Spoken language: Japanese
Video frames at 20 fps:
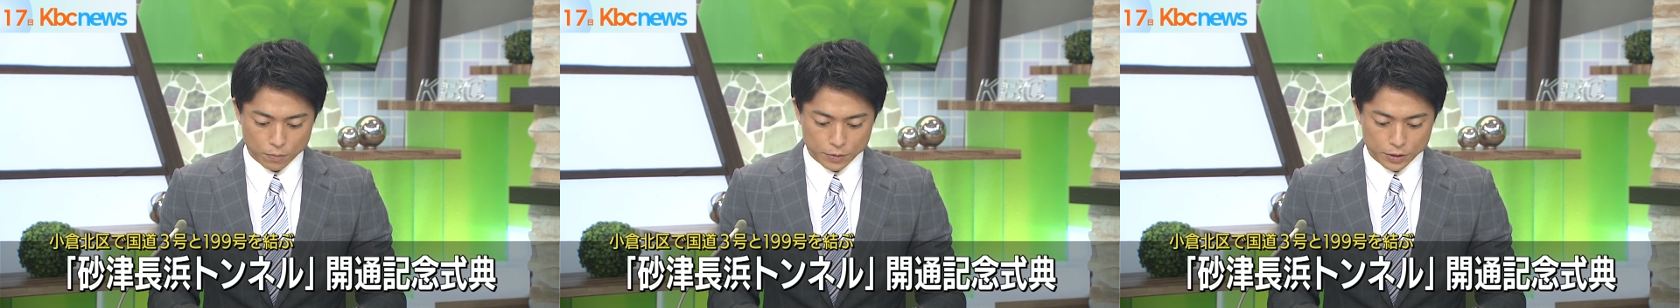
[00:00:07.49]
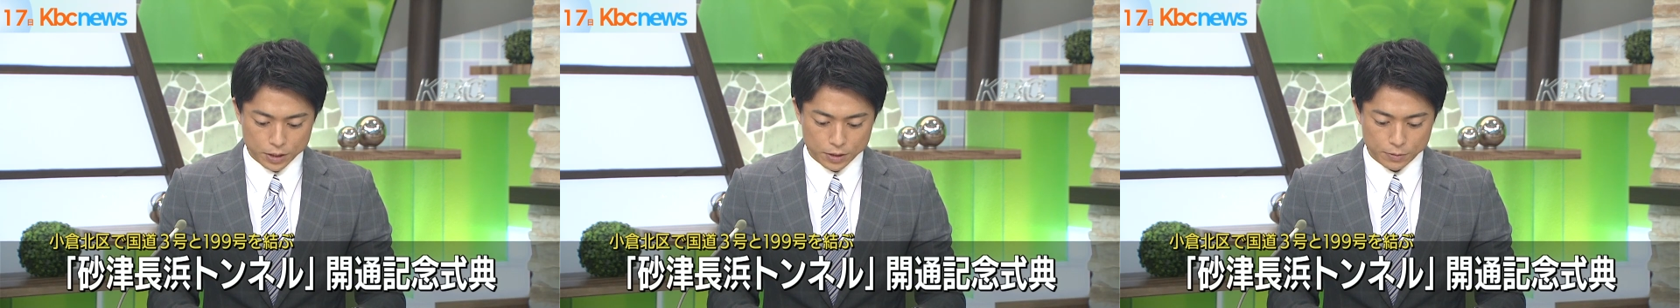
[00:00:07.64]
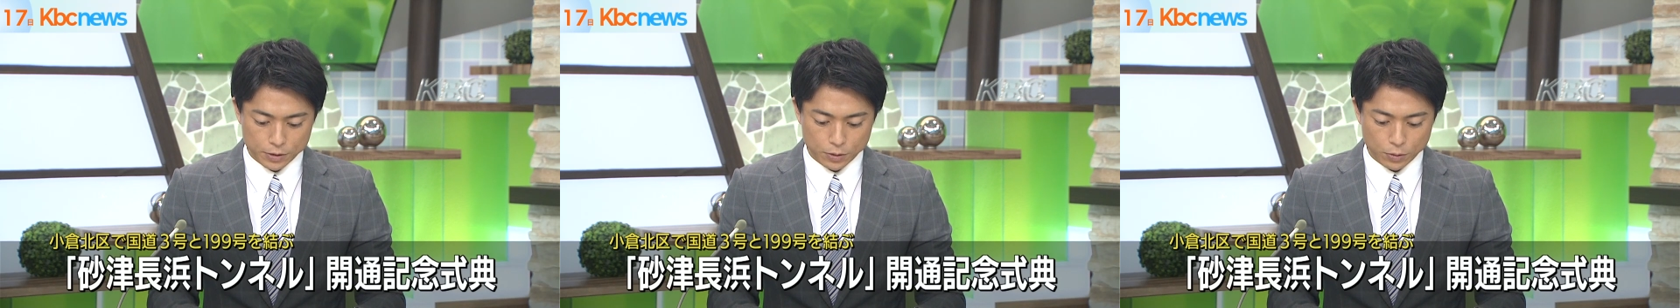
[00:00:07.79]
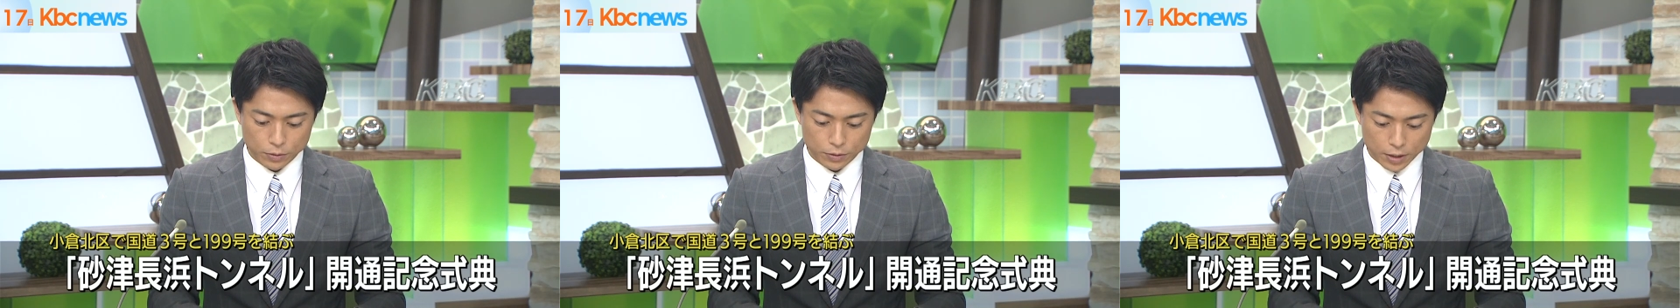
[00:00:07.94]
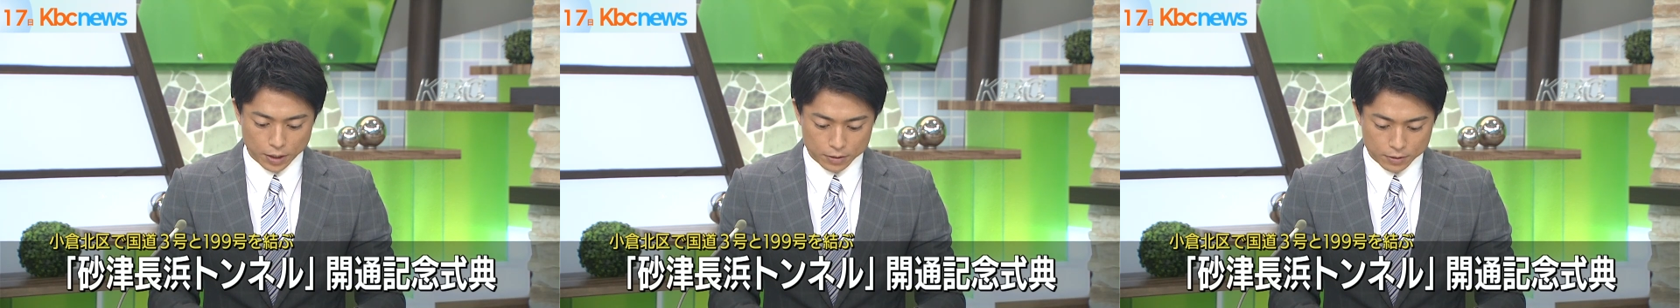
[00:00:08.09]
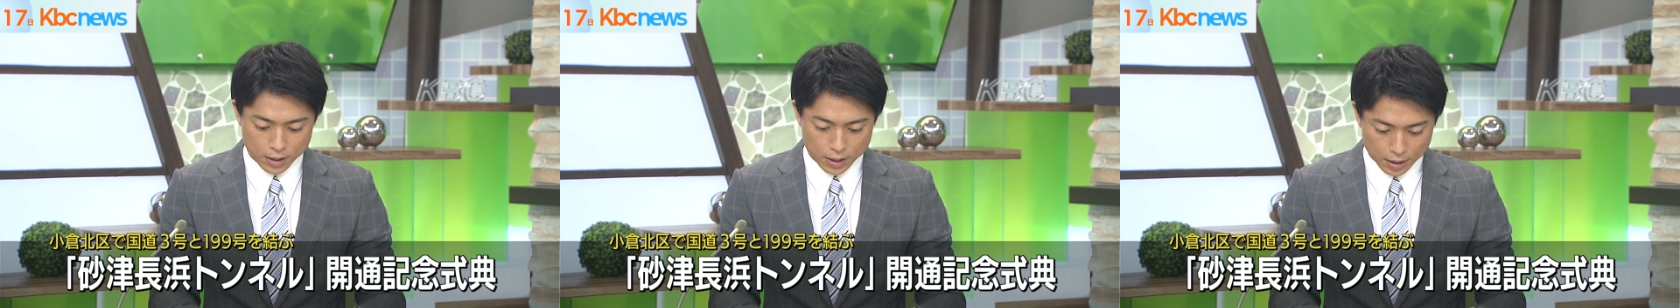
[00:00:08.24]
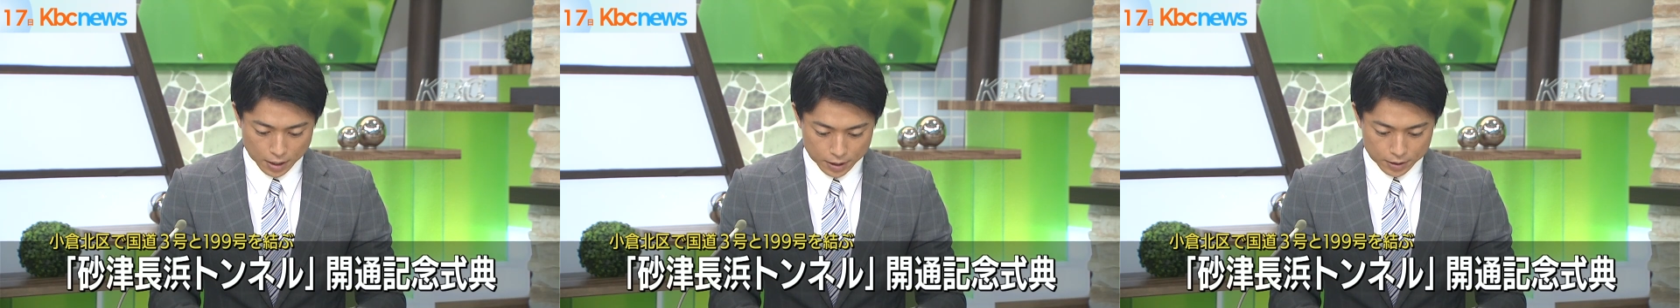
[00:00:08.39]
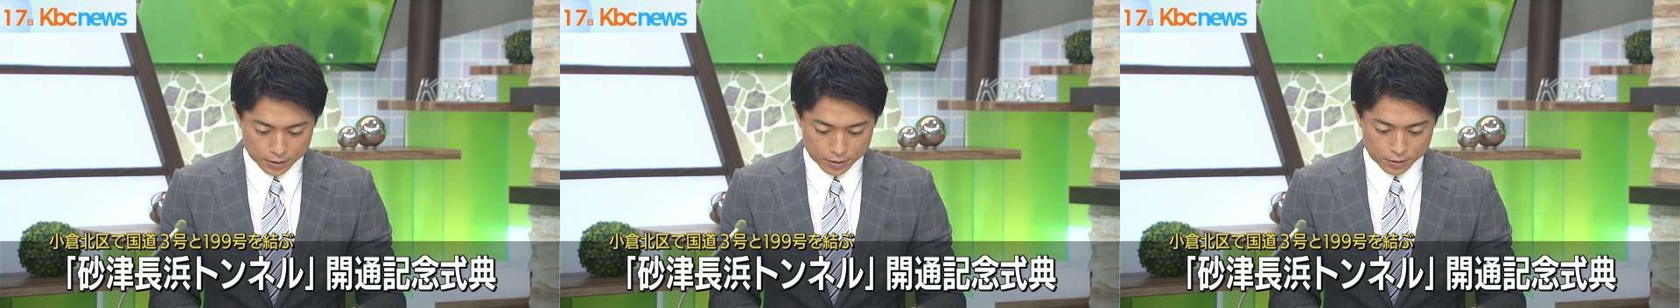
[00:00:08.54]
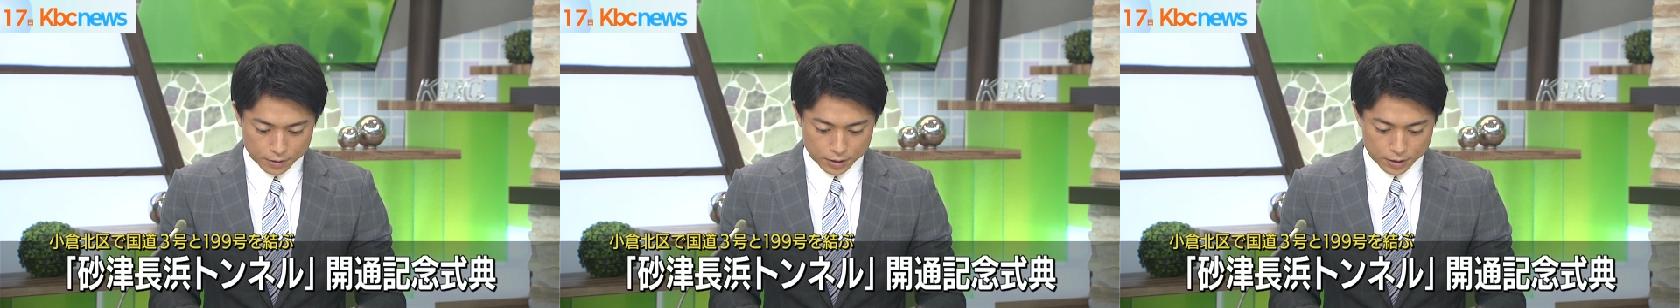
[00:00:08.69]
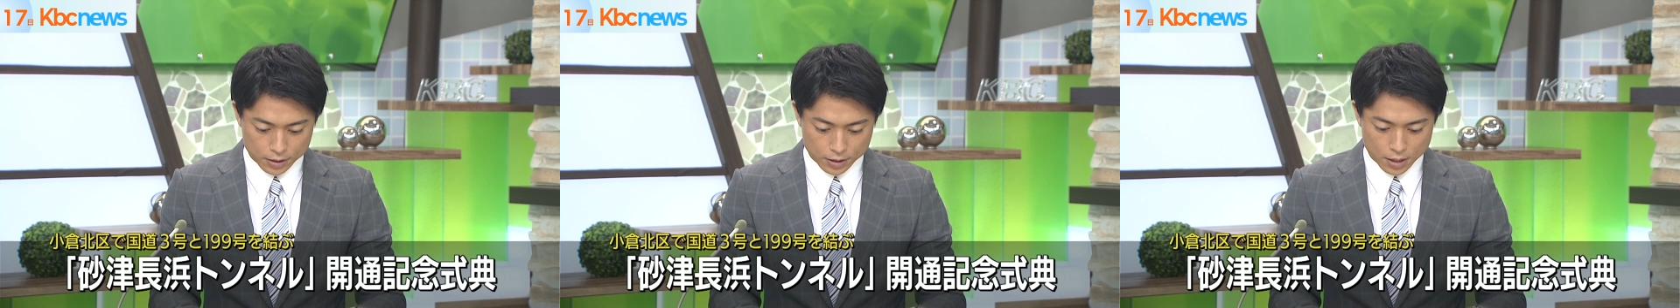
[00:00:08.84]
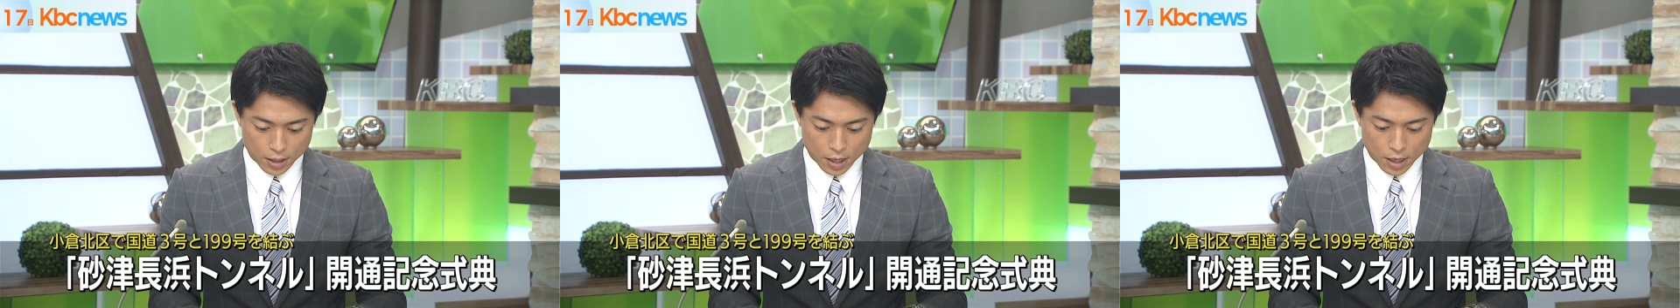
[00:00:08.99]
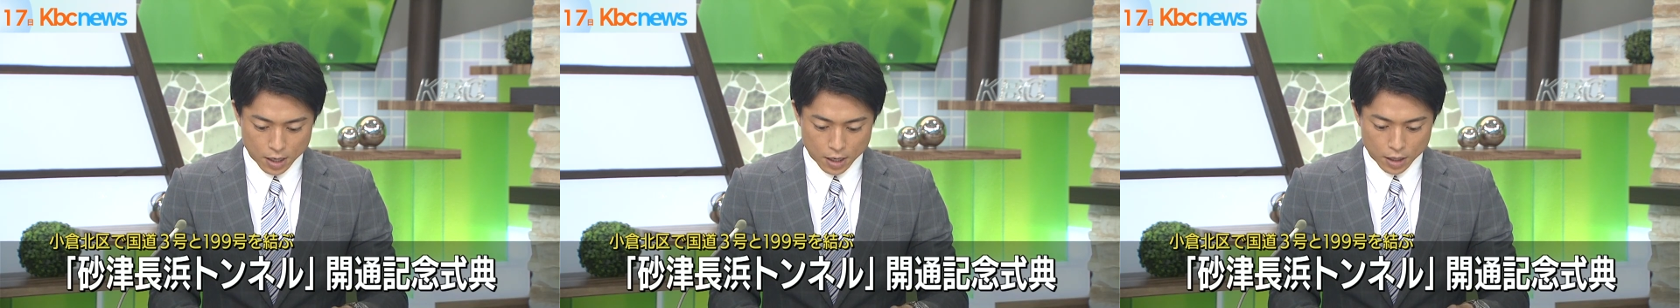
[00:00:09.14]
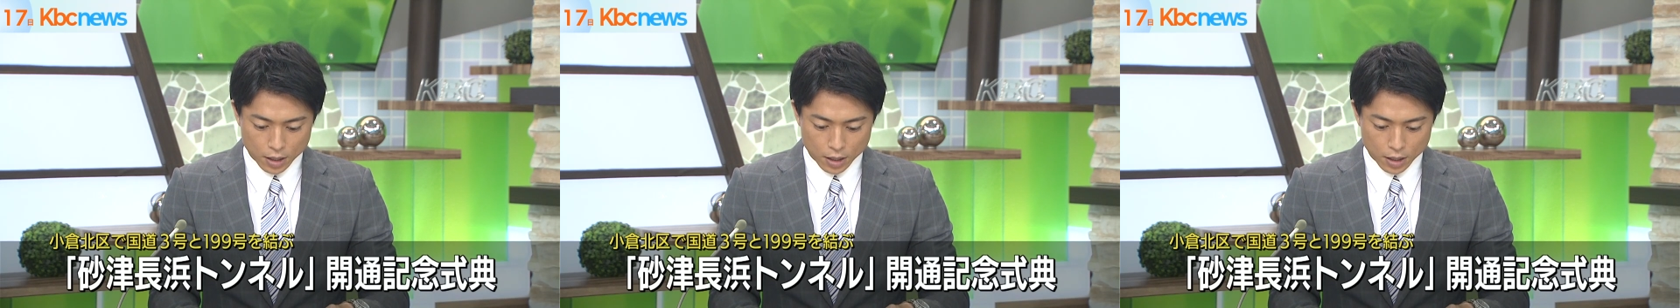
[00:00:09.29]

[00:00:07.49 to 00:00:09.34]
を結ぶトンネルが開通し、